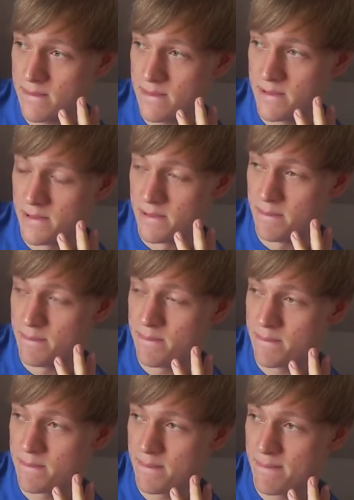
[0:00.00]

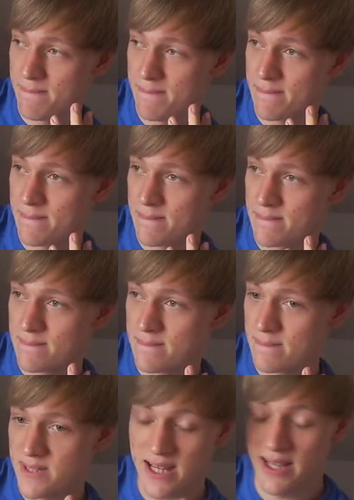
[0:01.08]
Ähm,
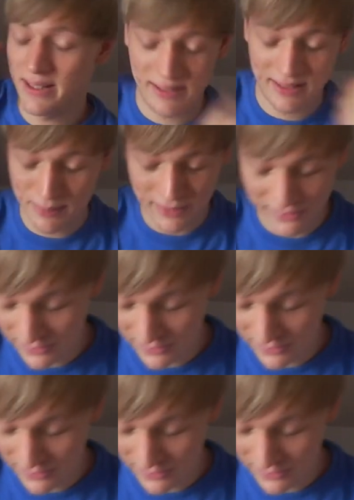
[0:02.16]
ja, ich habe jetzt